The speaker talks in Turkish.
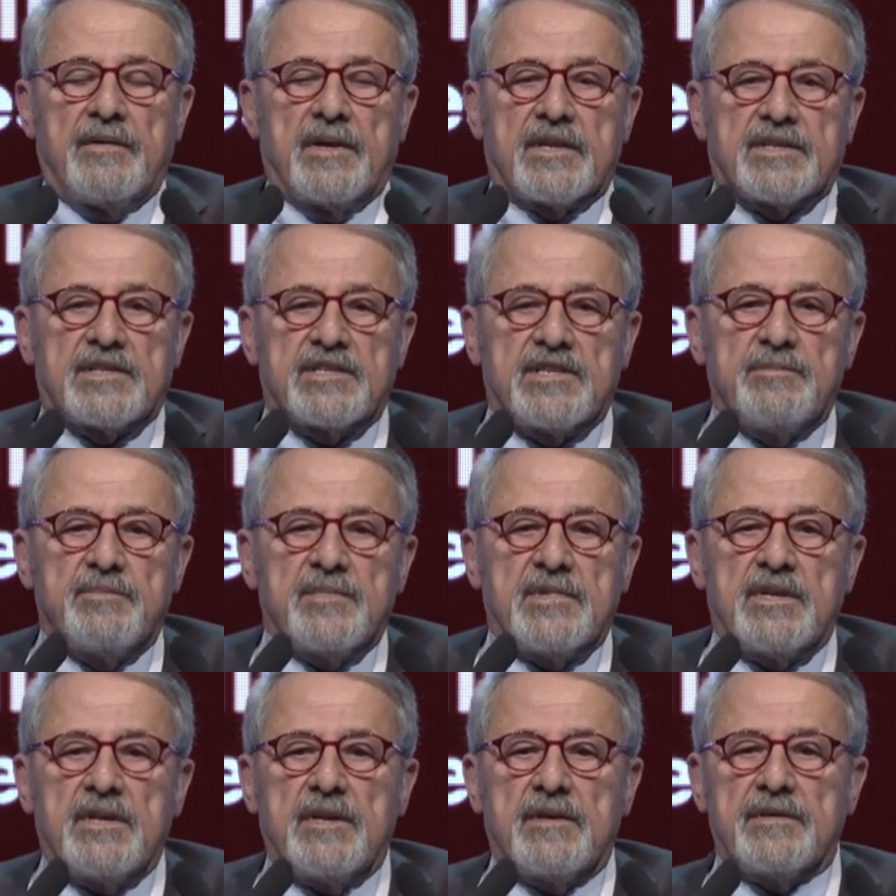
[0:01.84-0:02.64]
Evet,
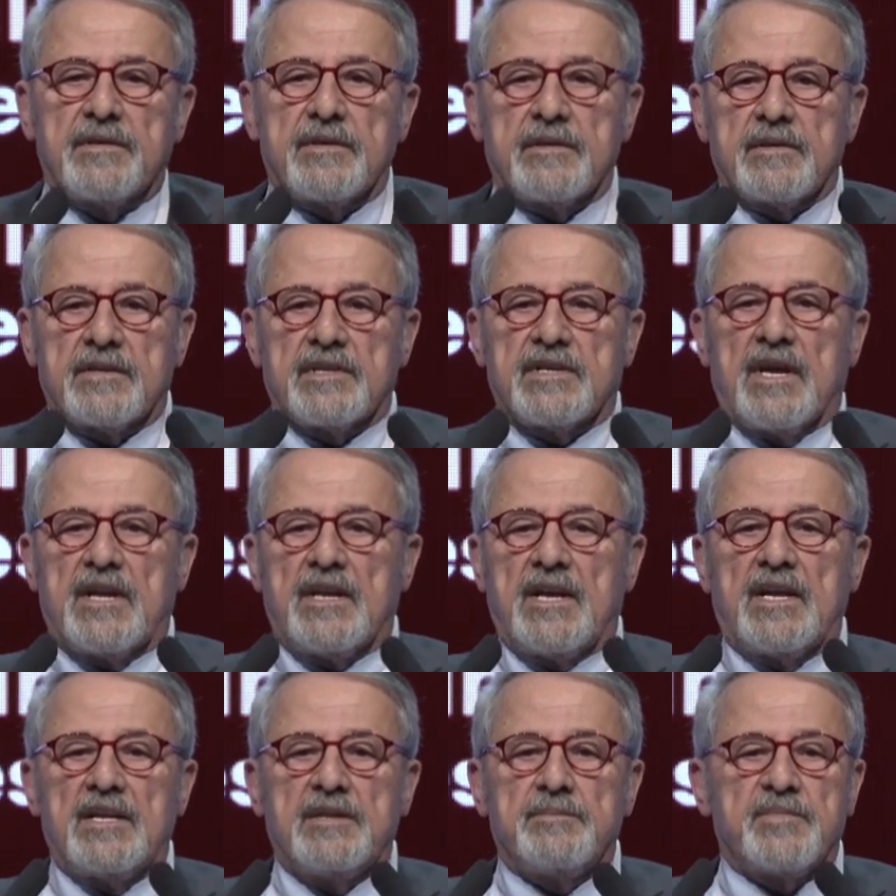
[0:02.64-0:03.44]
şimdi
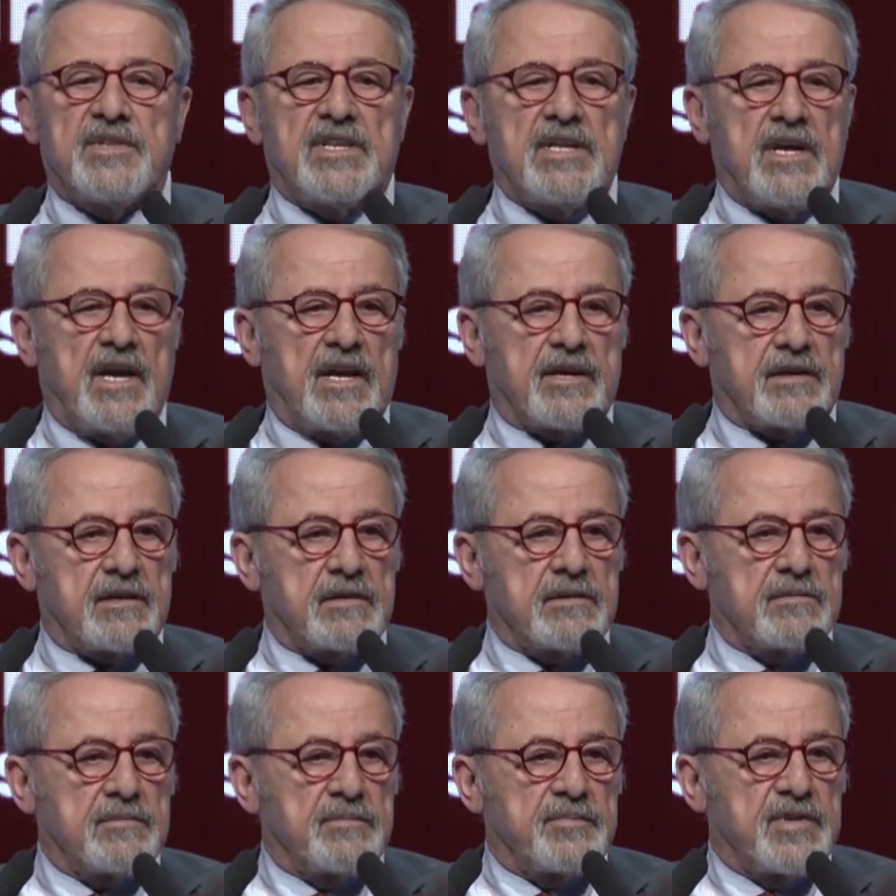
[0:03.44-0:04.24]
gelelim diğer
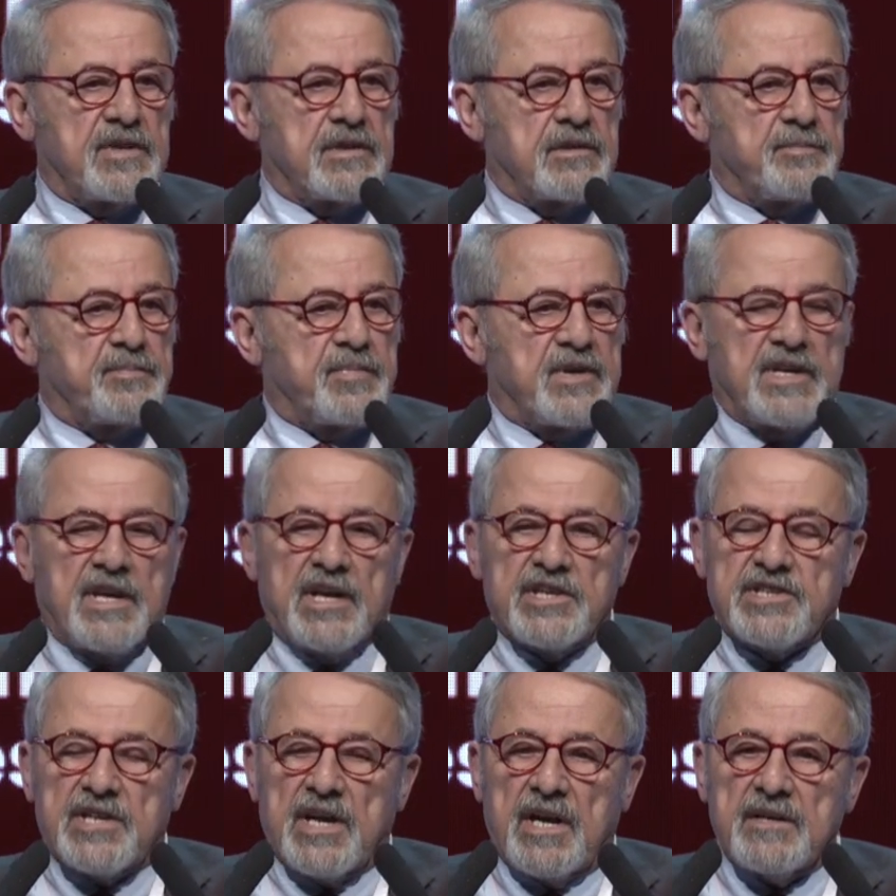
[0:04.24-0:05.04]
bir
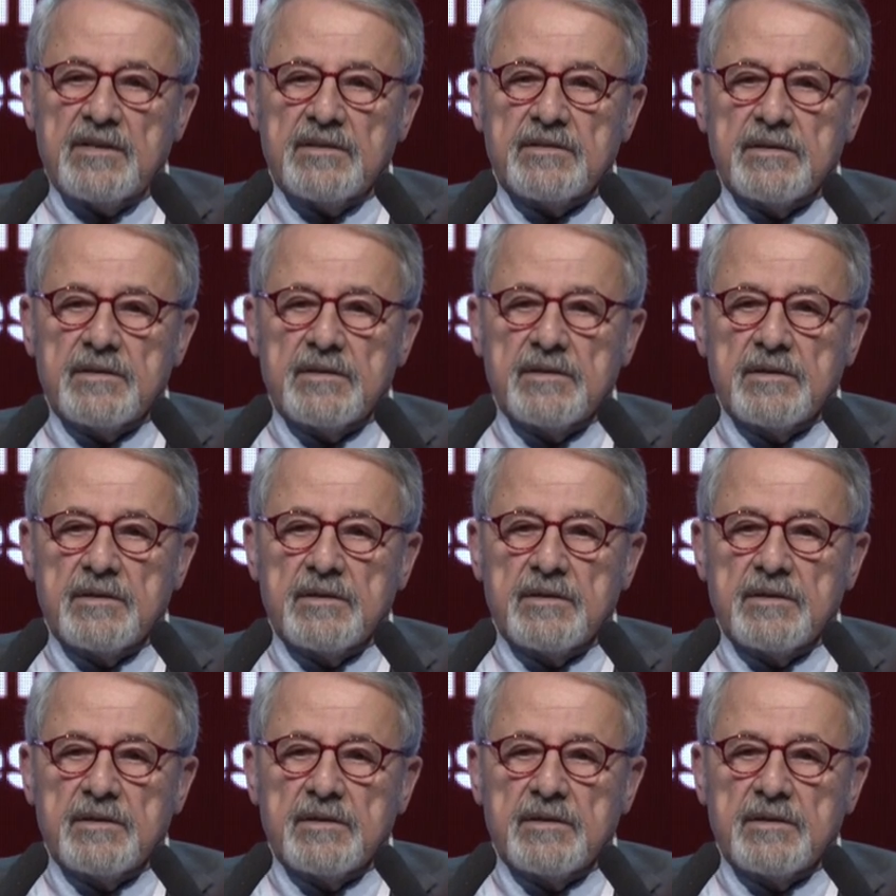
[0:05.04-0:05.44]
bileşen.